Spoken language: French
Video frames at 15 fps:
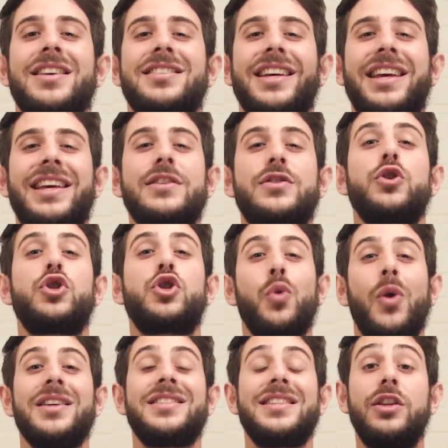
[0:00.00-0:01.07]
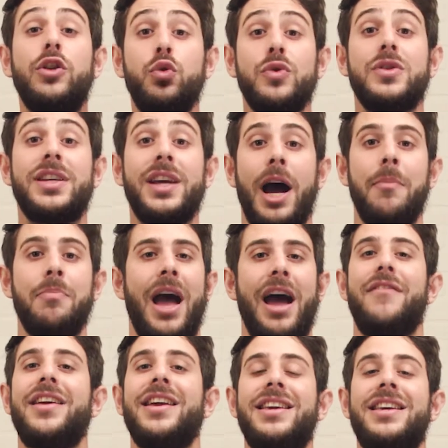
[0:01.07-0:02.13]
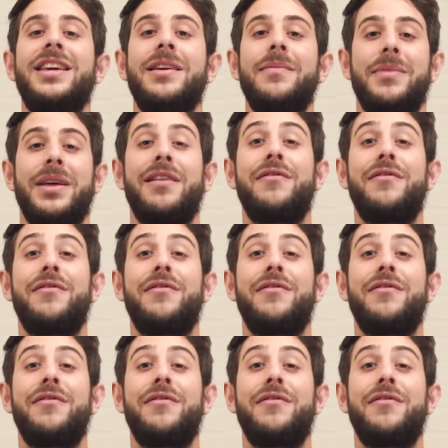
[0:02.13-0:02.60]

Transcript: c'est qu'il se choisit 12 gars avec qui